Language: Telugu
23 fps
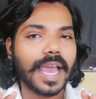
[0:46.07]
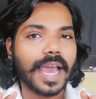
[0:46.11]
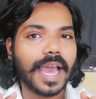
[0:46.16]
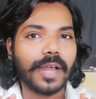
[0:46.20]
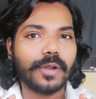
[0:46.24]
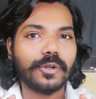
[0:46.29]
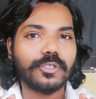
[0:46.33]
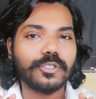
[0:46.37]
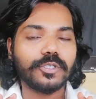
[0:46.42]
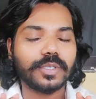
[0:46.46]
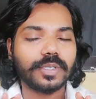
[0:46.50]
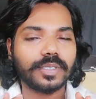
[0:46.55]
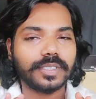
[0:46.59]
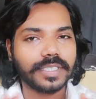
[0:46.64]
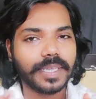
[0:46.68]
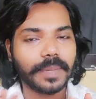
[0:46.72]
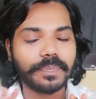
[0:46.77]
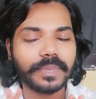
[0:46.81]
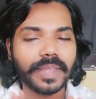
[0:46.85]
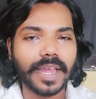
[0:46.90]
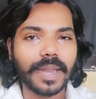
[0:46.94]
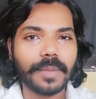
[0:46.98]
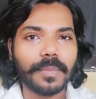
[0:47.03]
ఆ రోజు
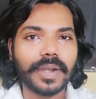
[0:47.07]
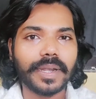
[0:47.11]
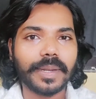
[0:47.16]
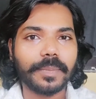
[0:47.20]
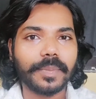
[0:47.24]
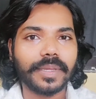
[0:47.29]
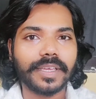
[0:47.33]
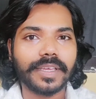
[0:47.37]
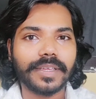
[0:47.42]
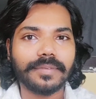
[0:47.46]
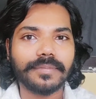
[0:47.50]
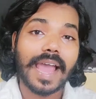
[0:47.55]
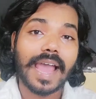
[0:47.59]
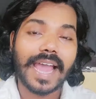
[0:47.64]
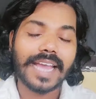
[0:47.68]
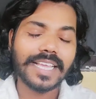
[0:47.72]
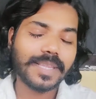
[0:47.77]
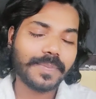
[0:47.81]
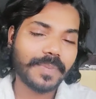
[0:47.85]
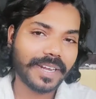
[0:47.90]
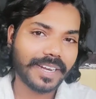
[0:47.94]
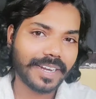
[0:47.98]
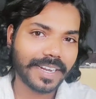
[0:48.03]
చెప్తా అనమాట మీకు
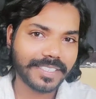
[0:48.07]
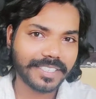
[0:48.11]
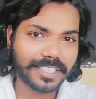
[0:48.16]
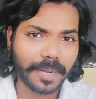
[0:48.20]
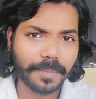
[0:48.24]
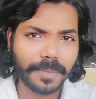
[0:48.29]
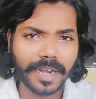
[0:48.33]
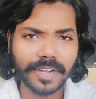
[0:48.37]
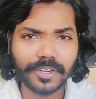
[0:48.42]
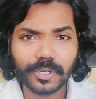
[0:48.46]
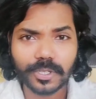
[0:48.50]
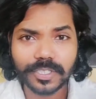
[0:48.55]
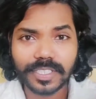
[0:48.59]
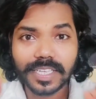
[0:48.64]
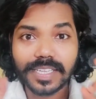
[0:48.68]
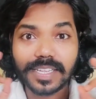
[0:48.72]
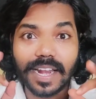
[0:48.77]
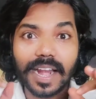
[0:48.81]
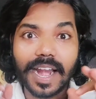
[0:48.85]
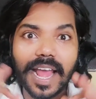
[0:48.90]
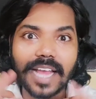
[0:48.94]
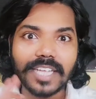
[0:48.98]
అయితే మరి నెక్స్ట్ అప్డేట్కి వచ్చేది